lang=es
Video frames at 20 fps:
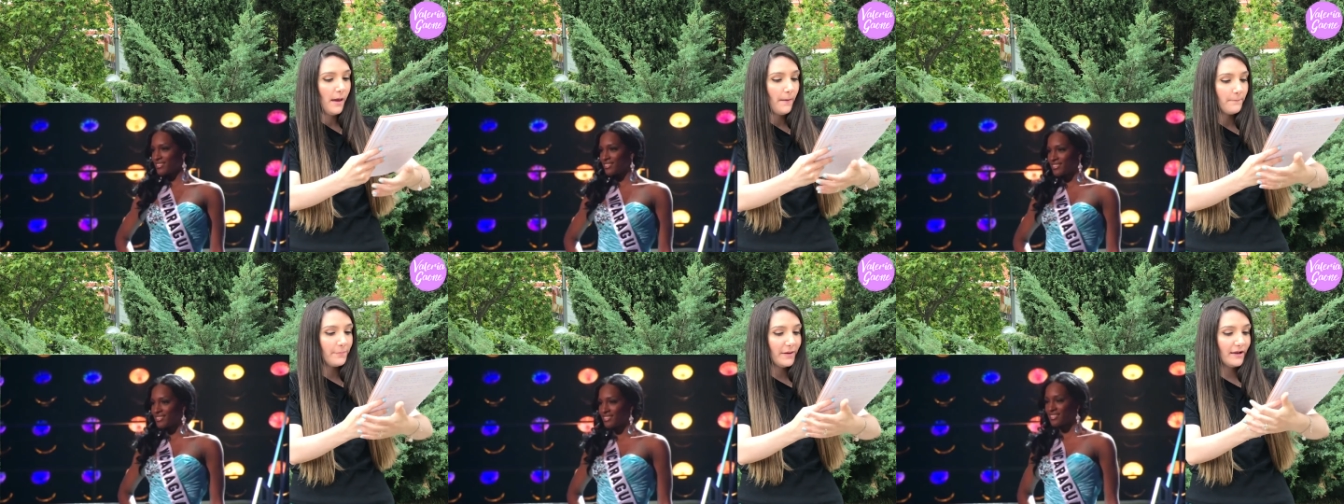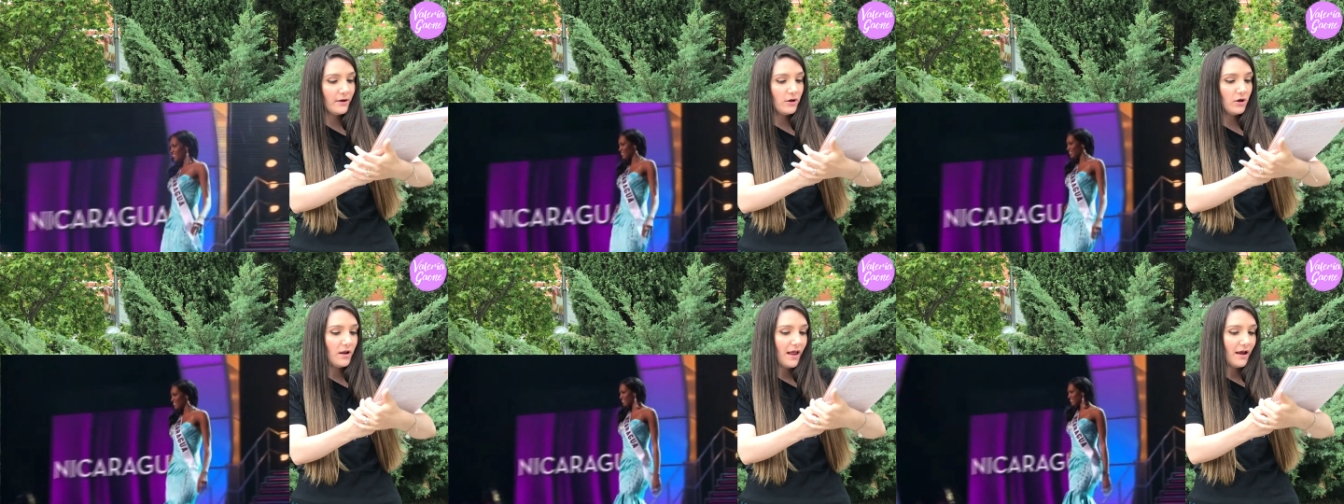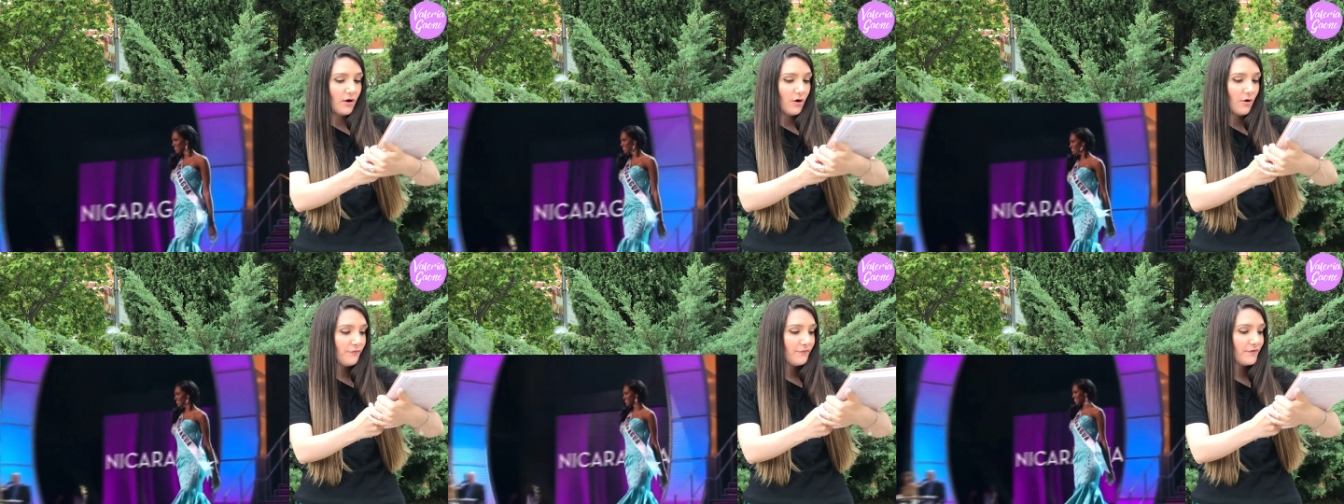pero la
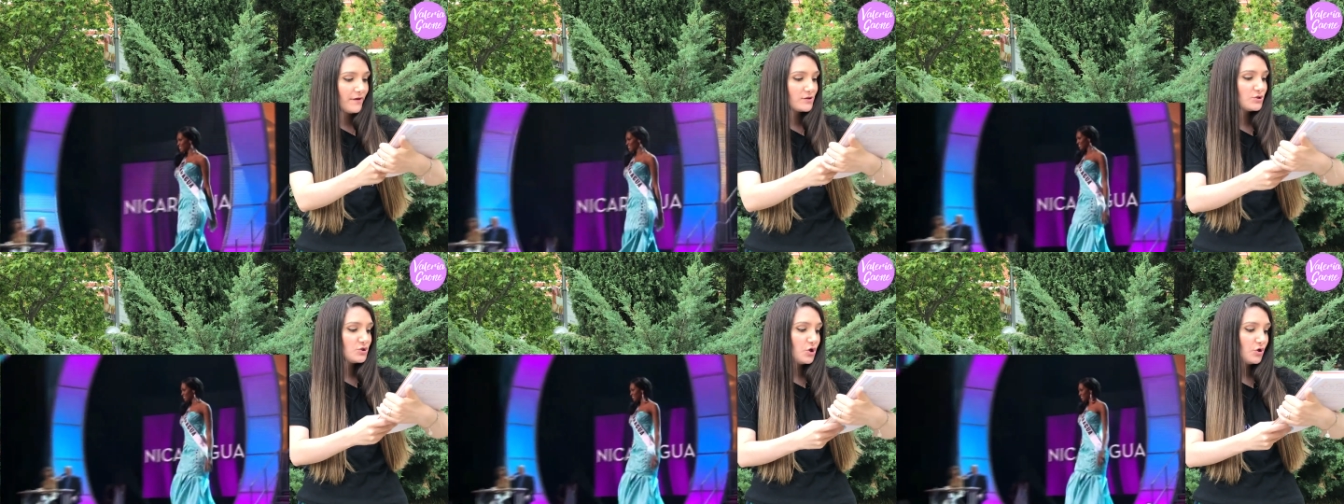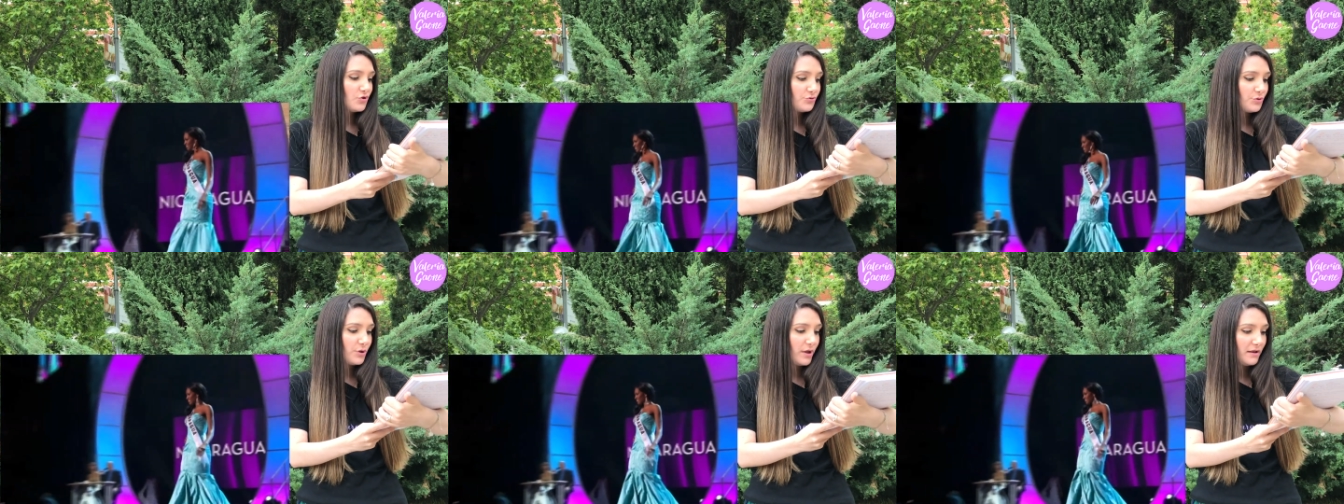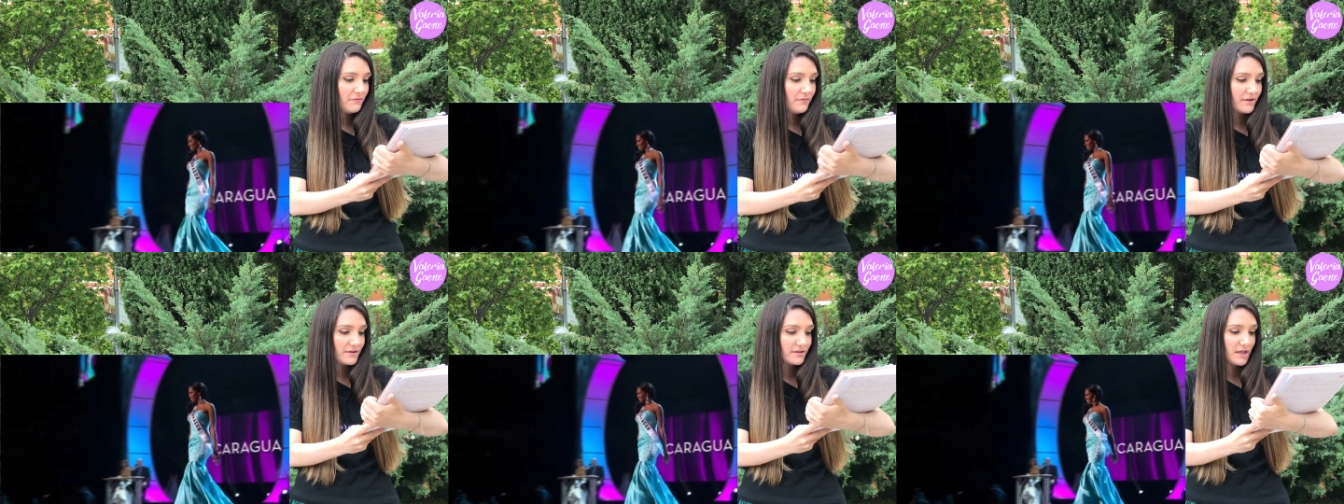confección
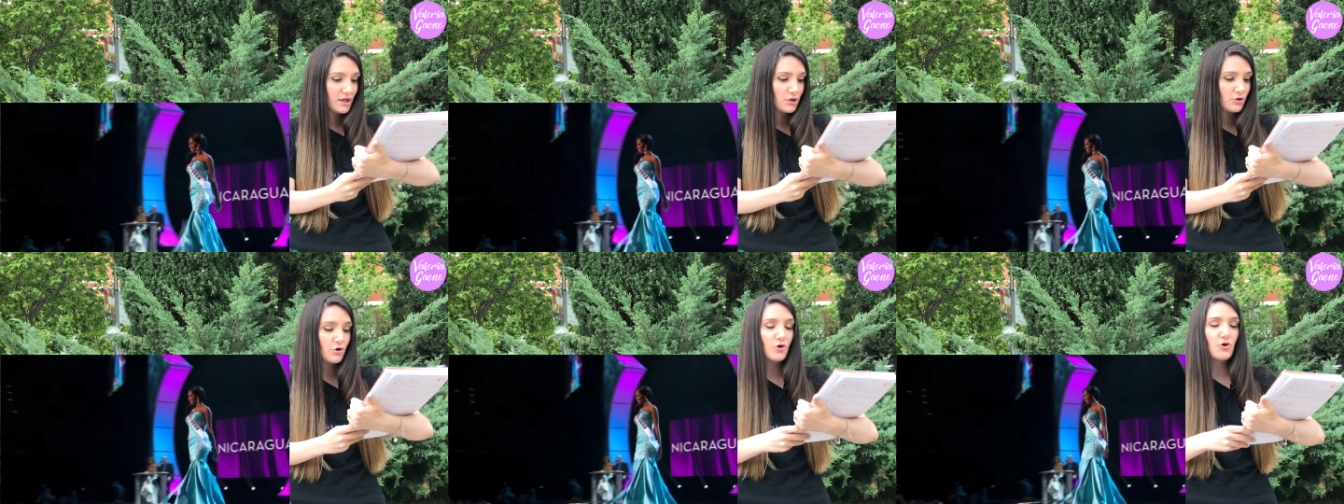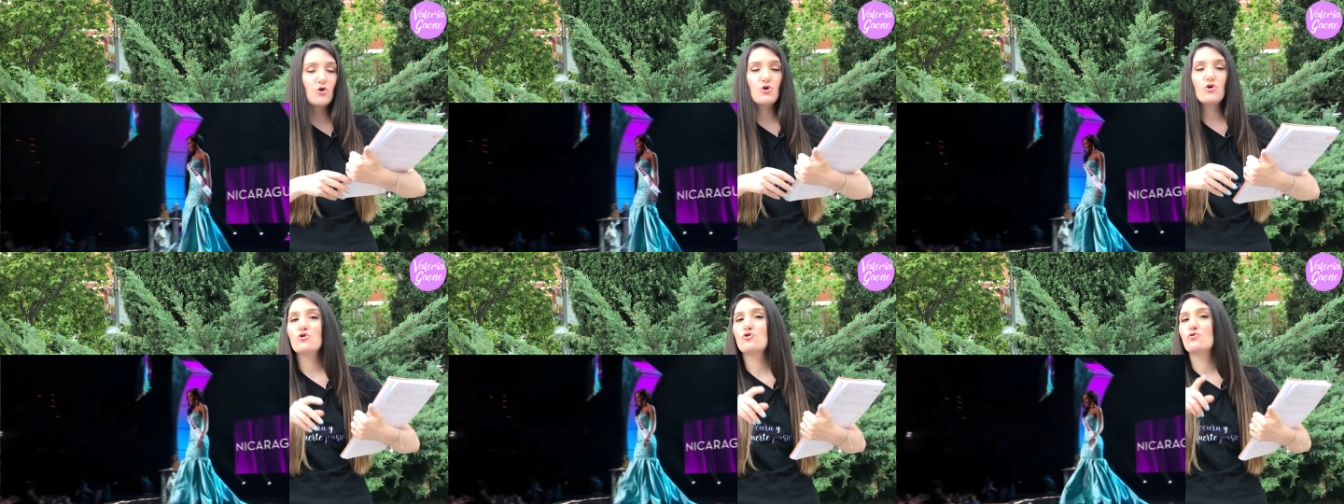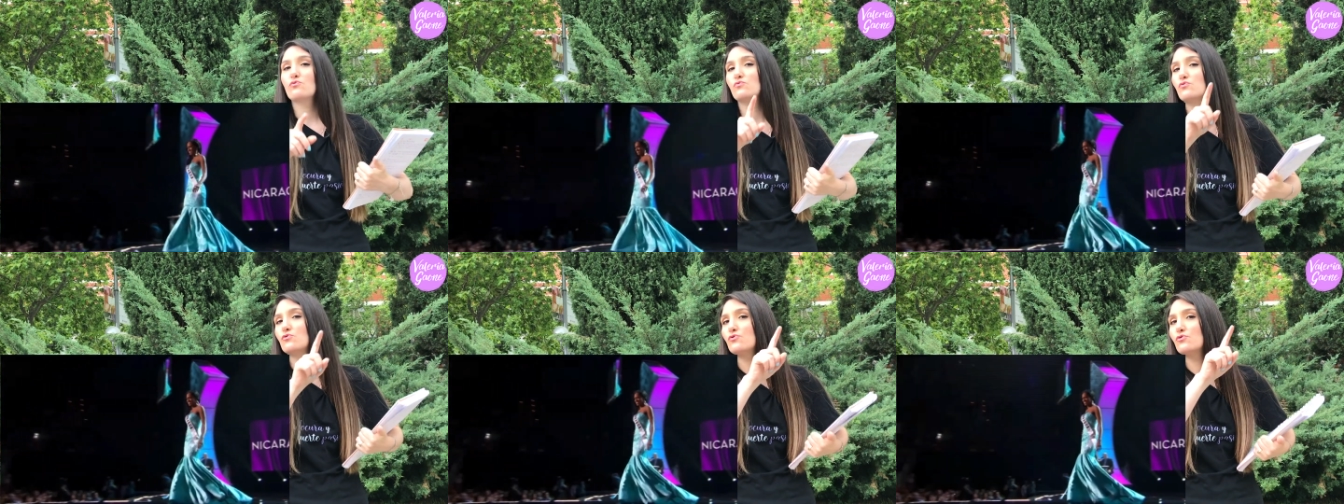del vestido
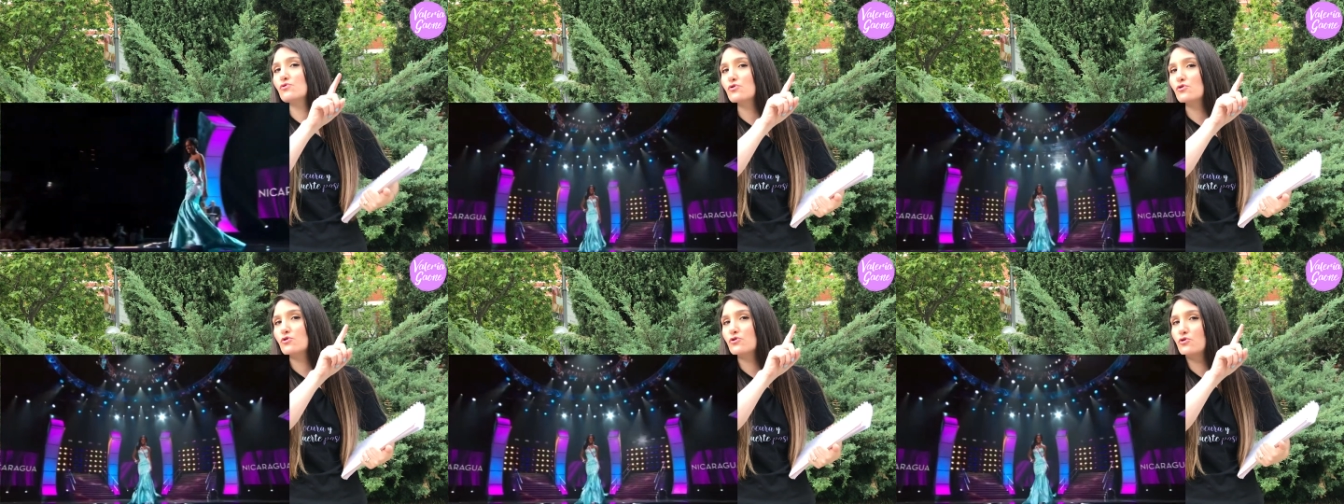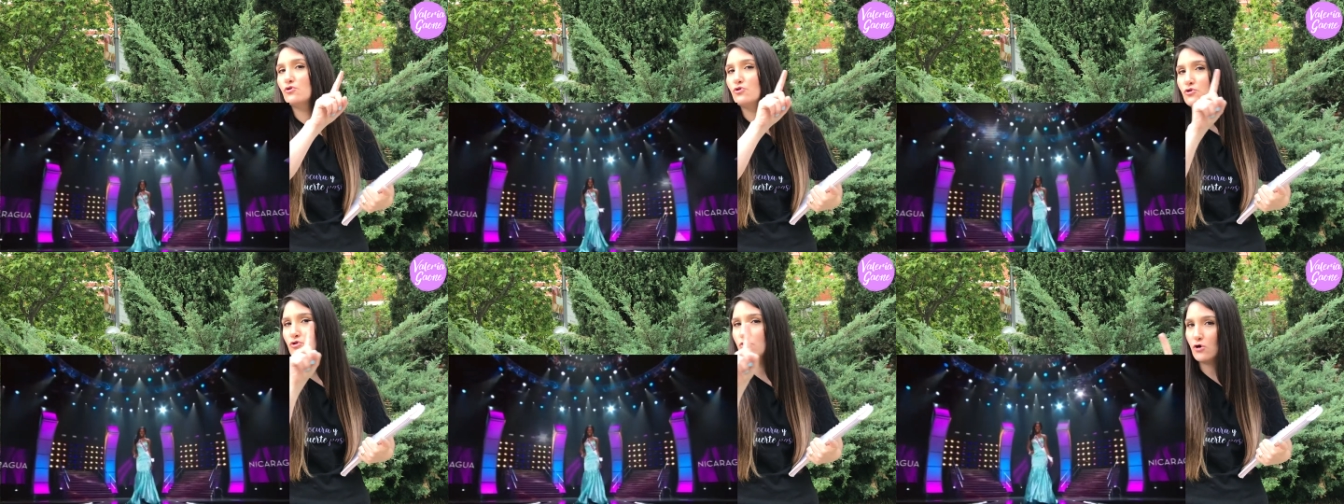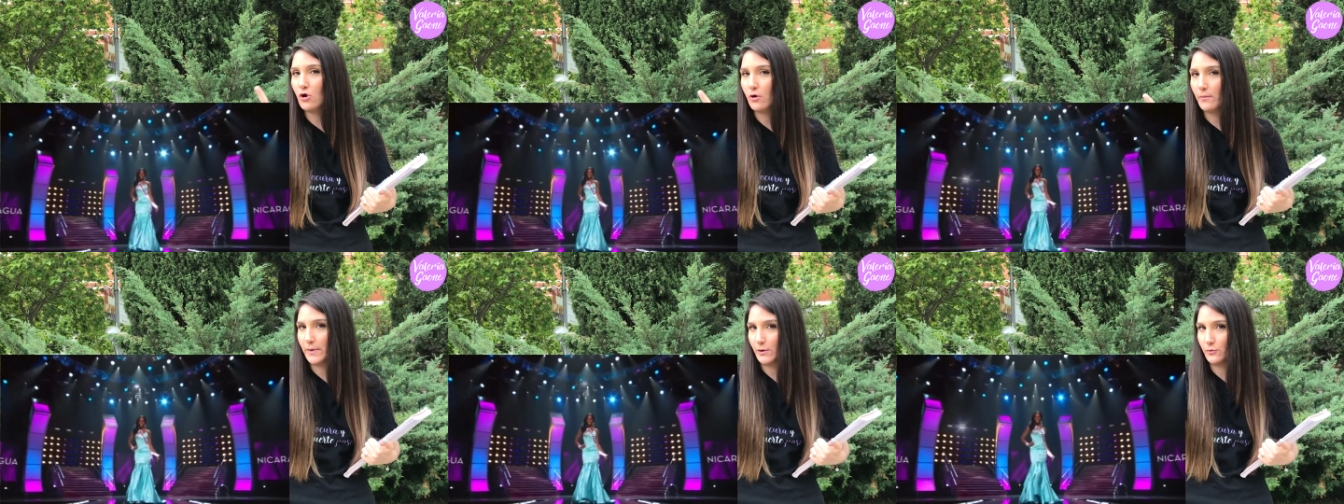
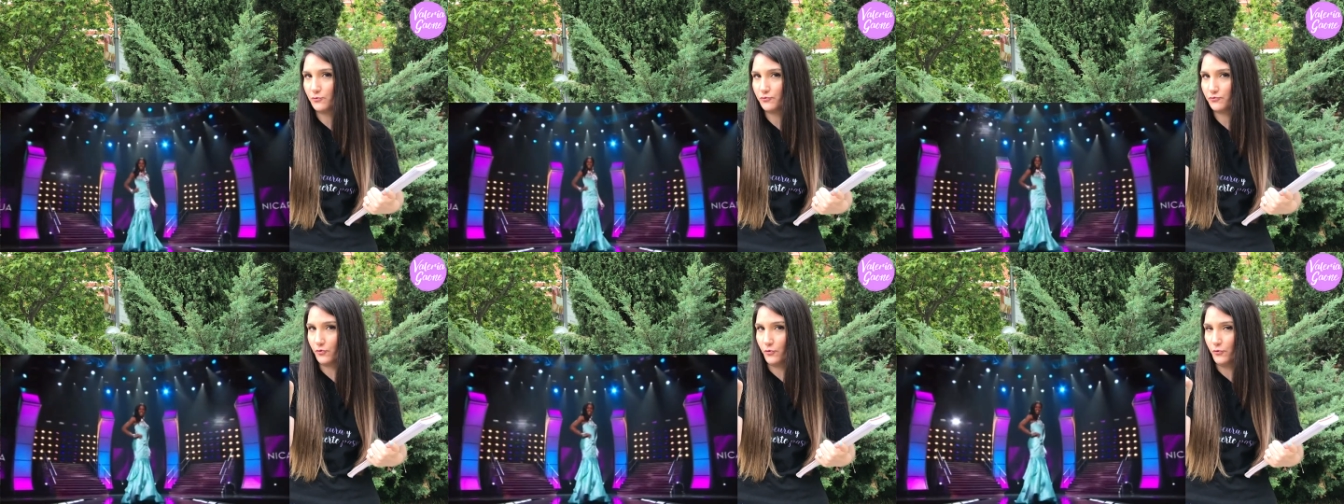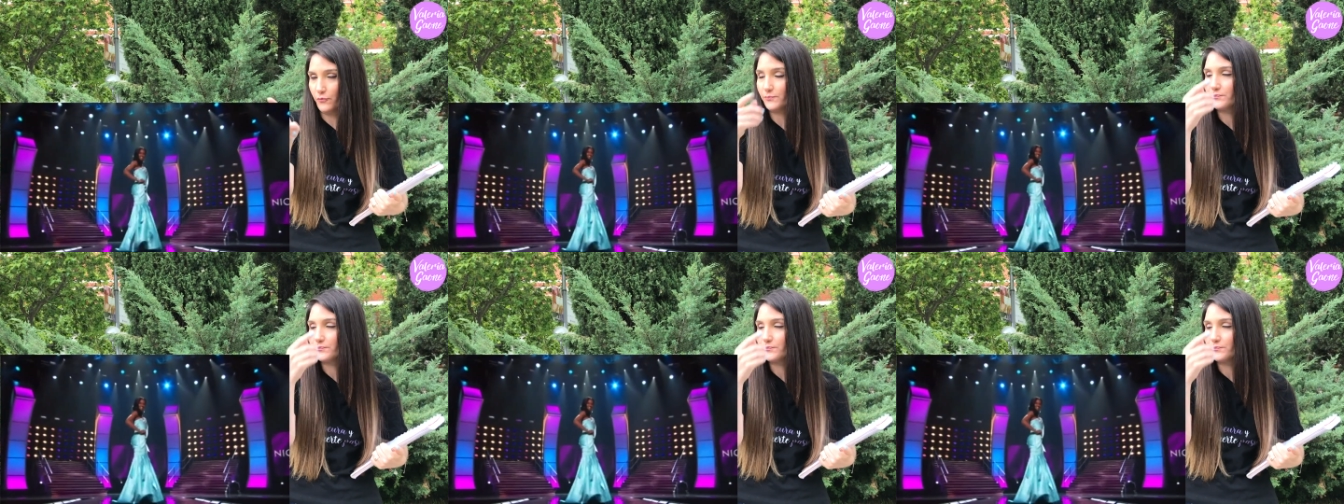no me gustó.